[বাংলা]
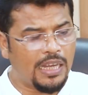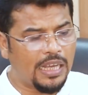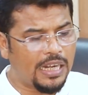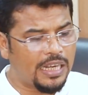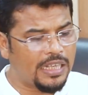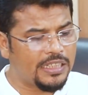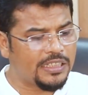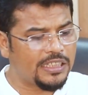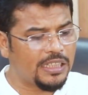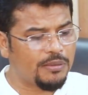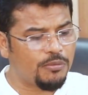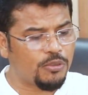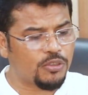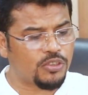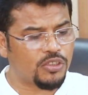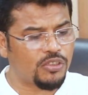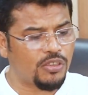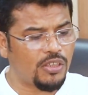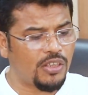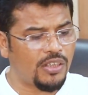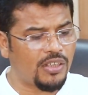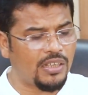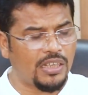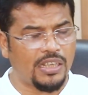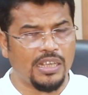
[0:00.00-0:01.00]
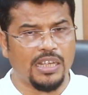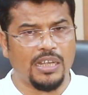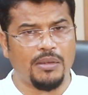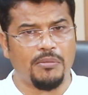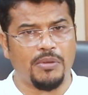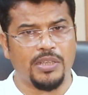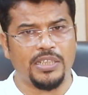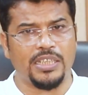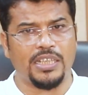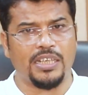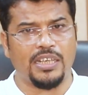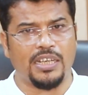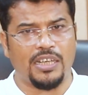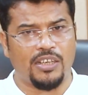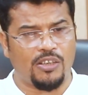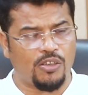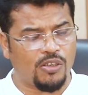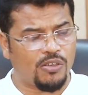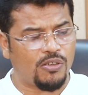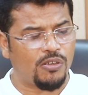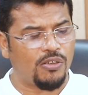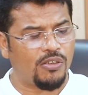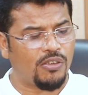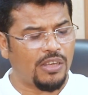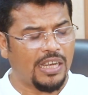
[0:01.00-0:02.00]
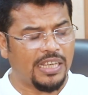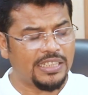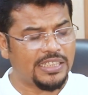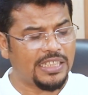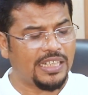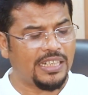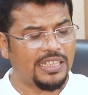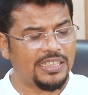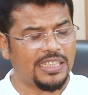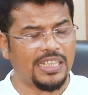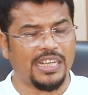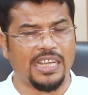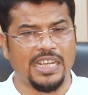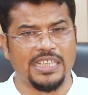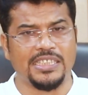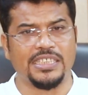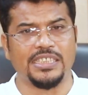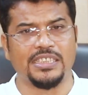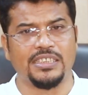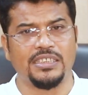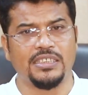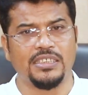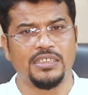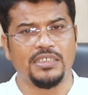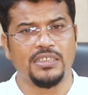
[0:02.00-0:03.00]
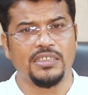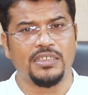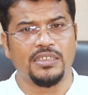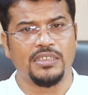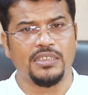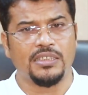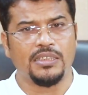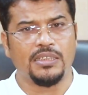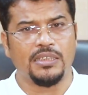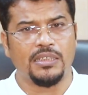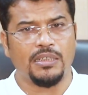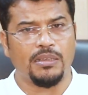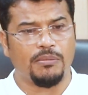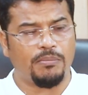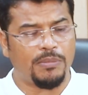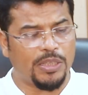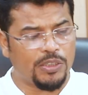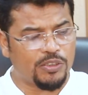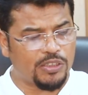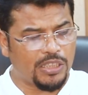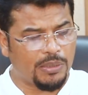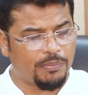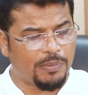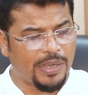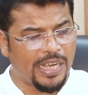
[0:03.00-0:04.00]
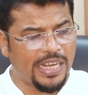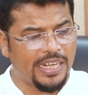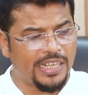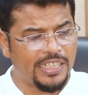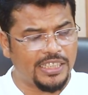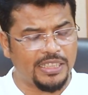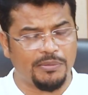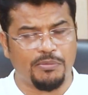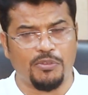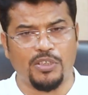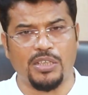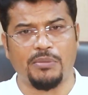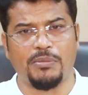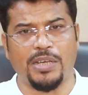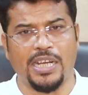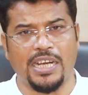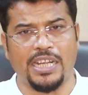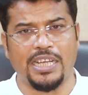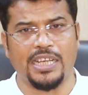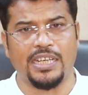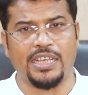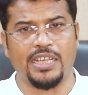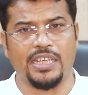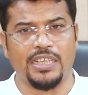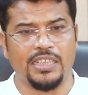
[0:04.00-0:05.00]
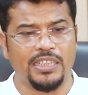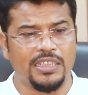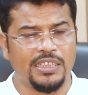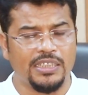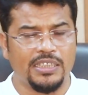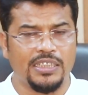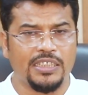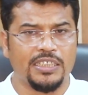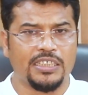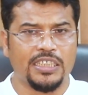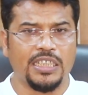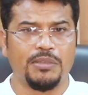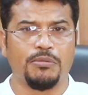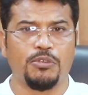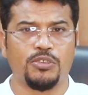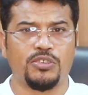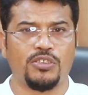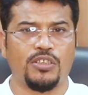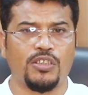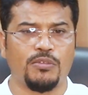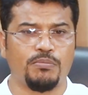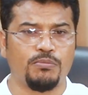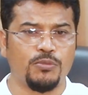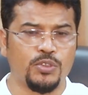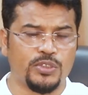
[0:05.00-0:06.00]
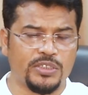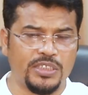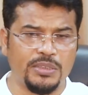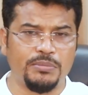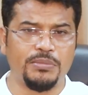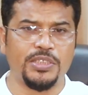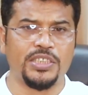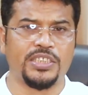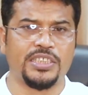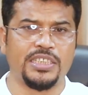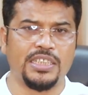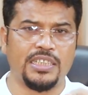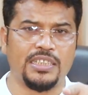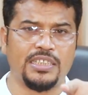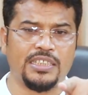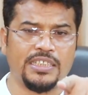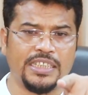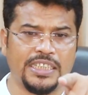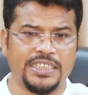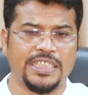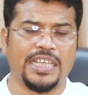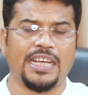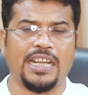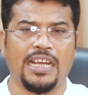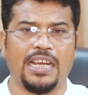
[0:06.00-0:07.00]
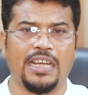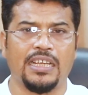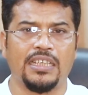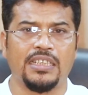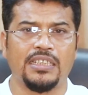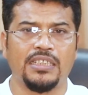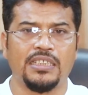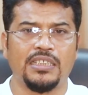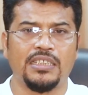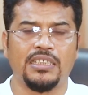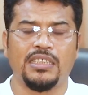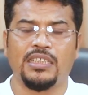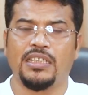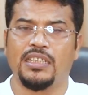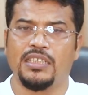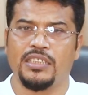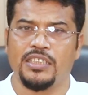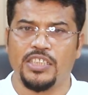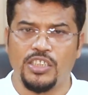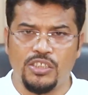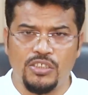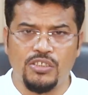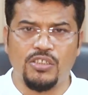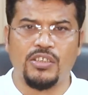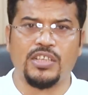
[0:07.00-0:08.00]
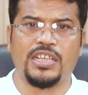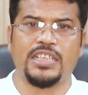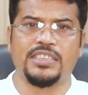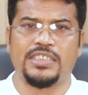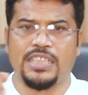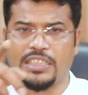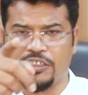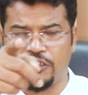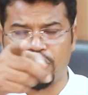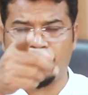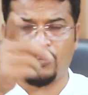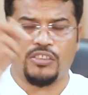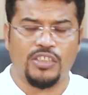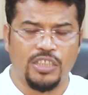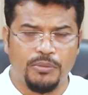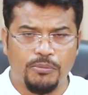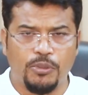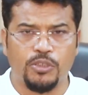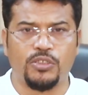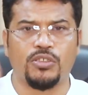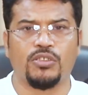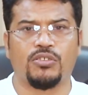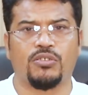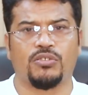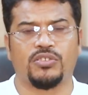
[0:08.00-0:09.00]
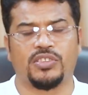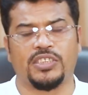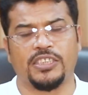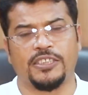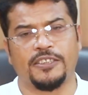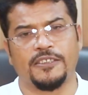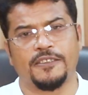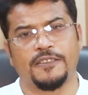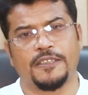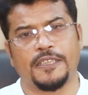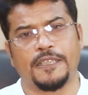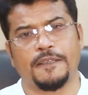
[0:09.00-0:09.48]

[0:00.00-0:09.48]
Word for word: আরে যে বছর আমাদের লক্ষ লক্ষ হাজার হাজার হাজি মানুষের পায়ের নিচে পড়ে মারা গেলেন সে বছর মুসলিম বিশ্বের নেতারা নিউ ইয়র্কে জাতিসংঘের বৈঠক করছেন